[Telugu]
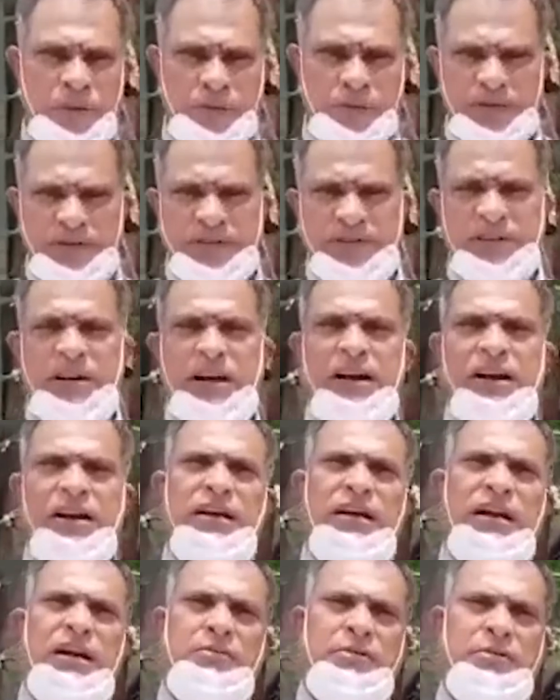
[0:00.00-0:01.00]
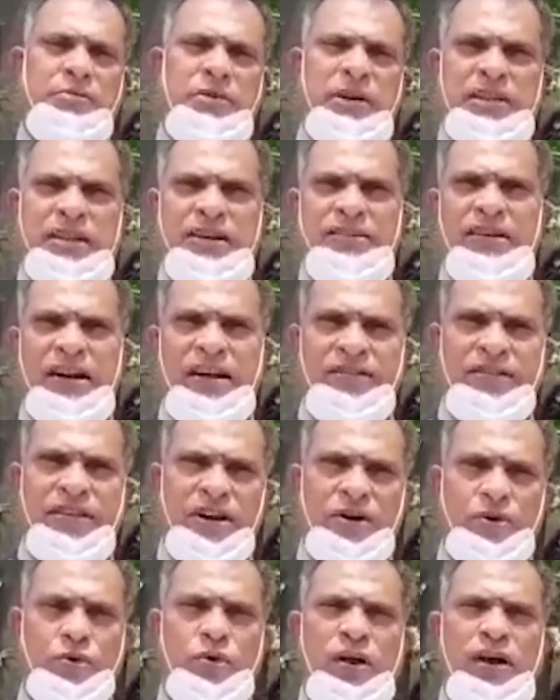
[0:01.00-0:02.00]
కీపర్స్కి కానీ లేకపోతే మిగతా
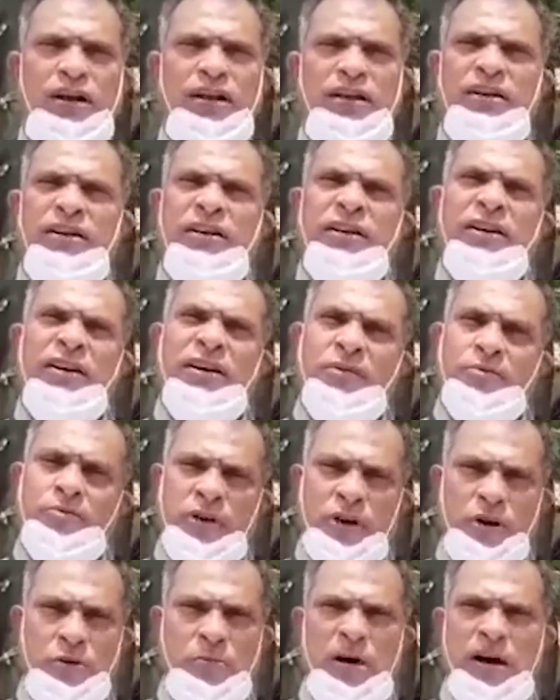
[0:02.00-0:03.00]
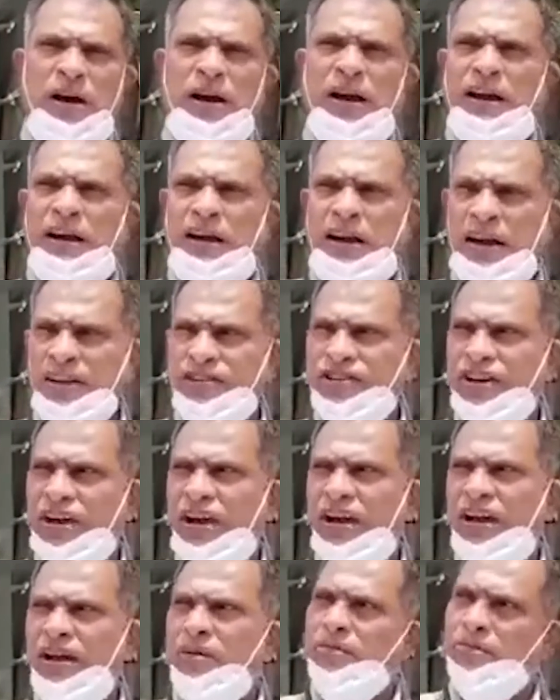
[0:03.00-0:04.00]
వాళ్ళందరికీ కూడా మీరు బాగా ఎన్లైట్
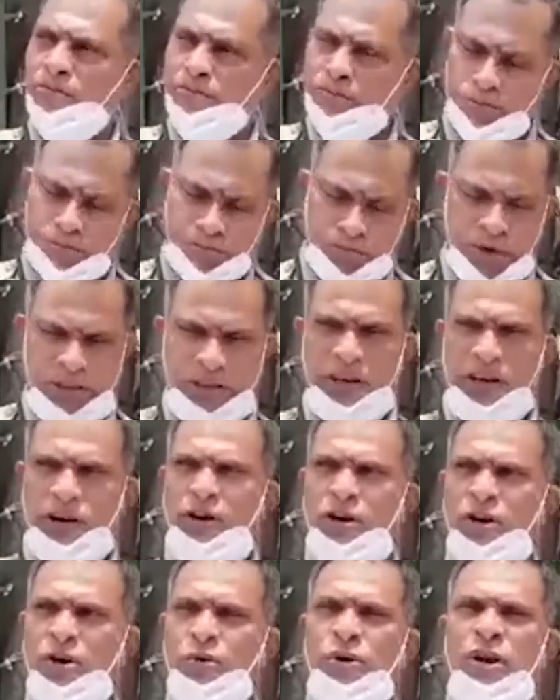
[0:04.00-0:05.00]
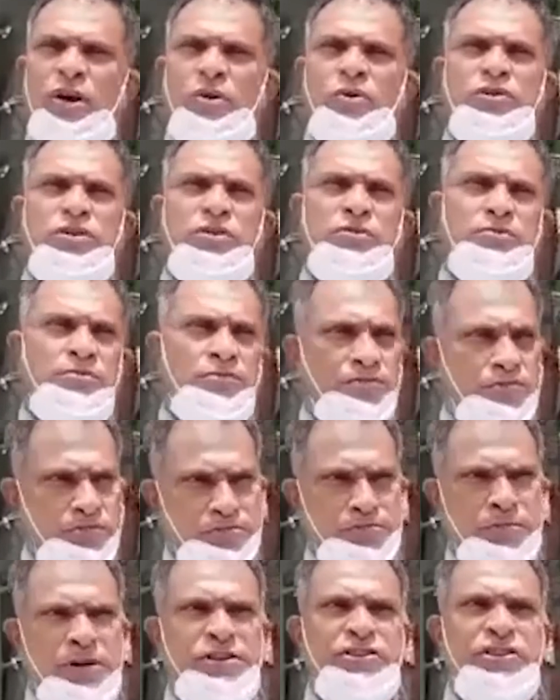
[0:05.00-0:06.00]
చేయాలి పత్రికల్లో కూడా కొంచెం
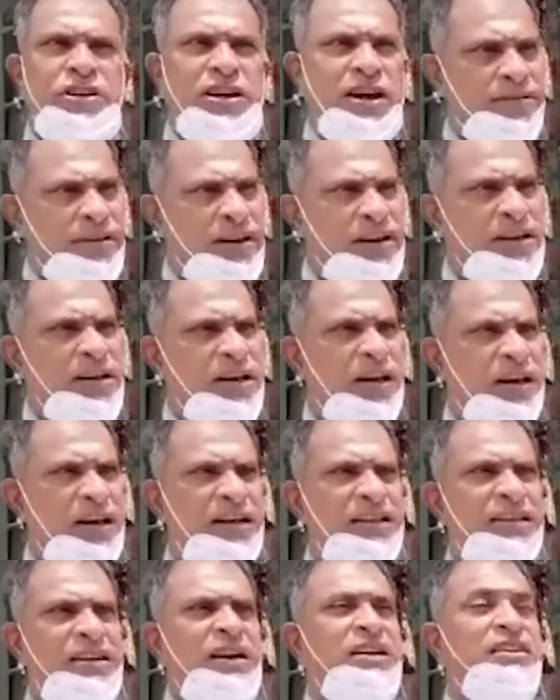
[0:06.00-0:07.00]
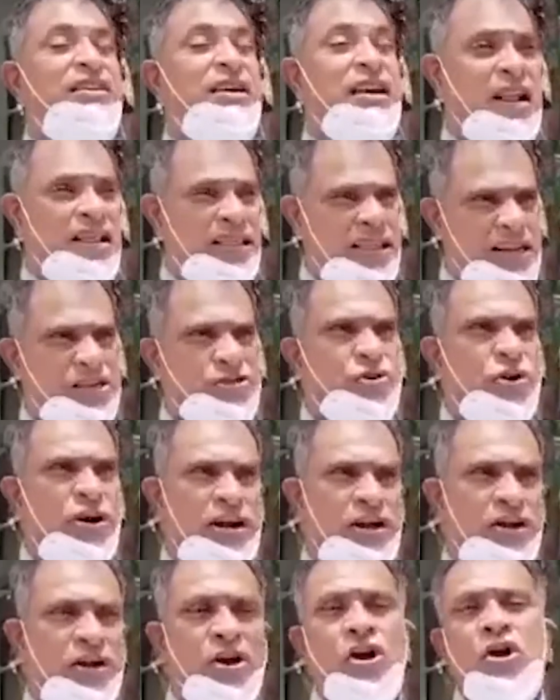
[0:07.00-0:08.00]
మంచి కవరేజ్ చేయాలి ఎందుకంటే జనాలు
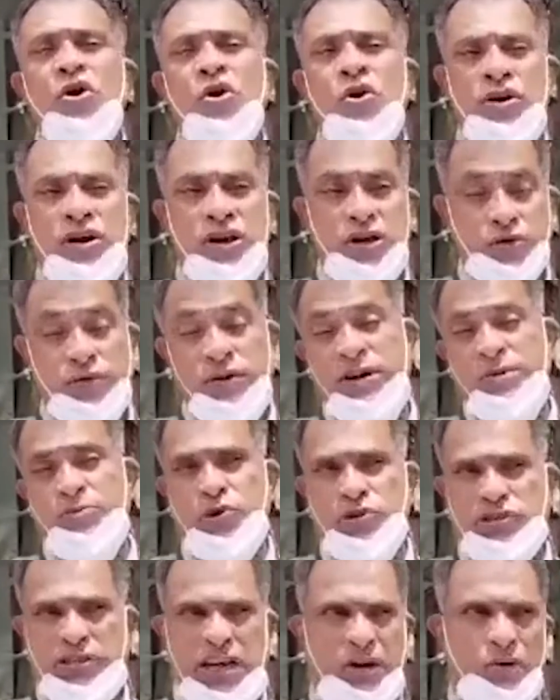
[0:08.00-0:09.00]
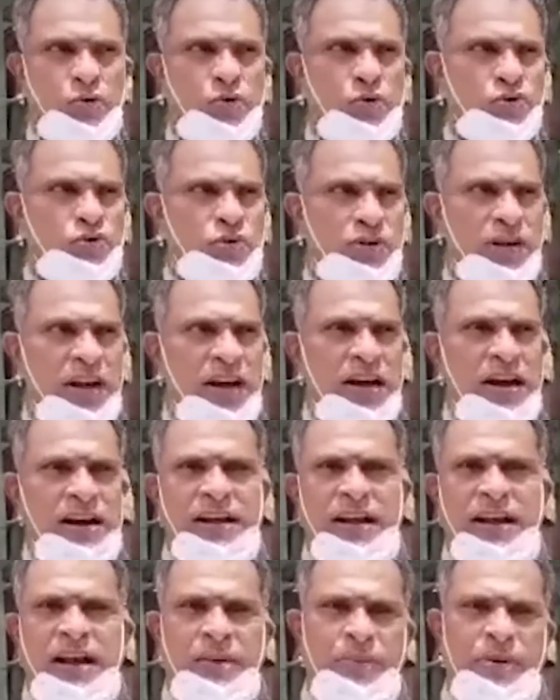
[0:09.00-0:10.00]
తెలుసుకోవాలి ఓ ఇటువంటి మోసాలు కూడా వస్తున్నాయా అంటే
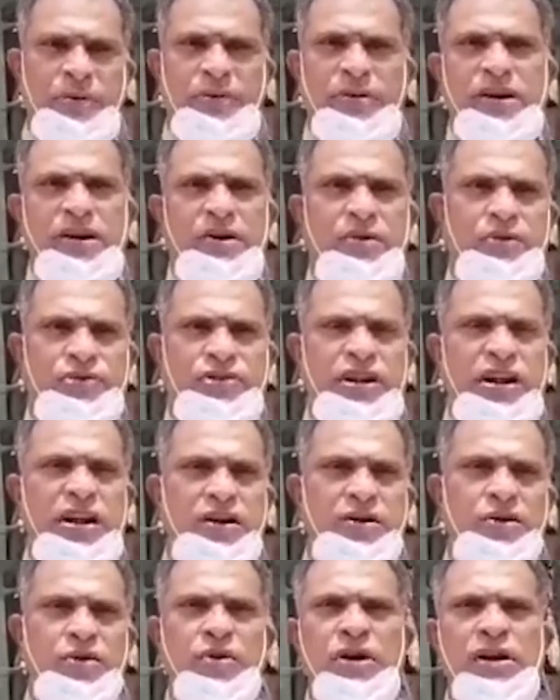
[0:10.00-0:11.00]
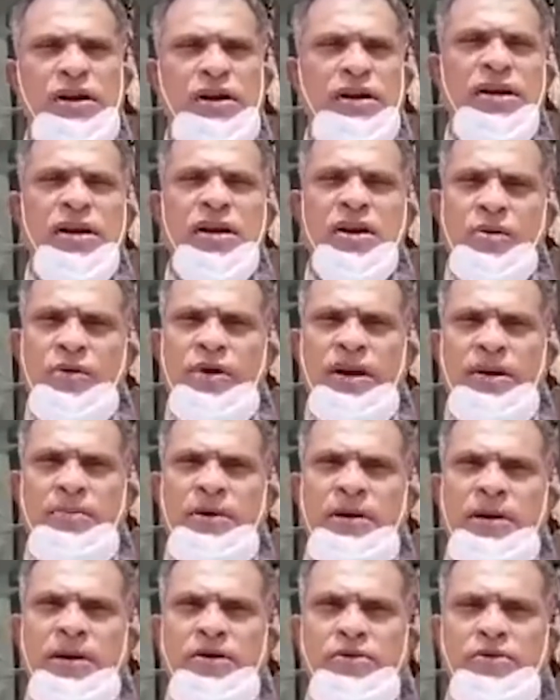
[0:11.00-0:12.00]
రేపు ఎవరైనా వచ్చినారనుకోండి వాడు
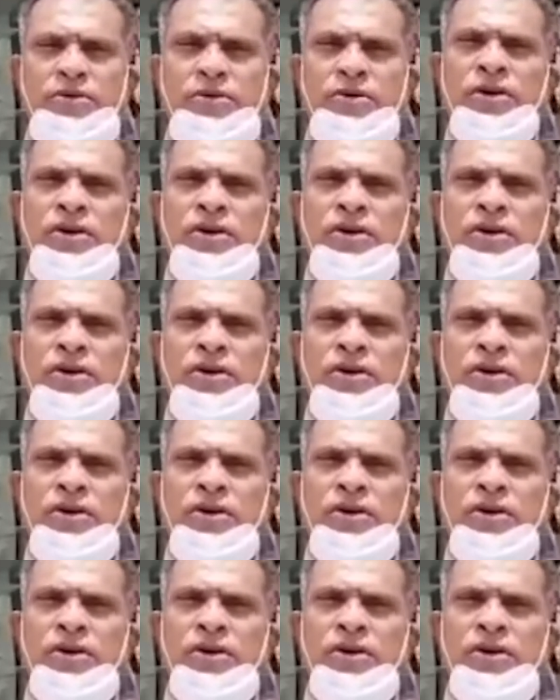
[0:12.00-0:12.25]
ఏమంటాడు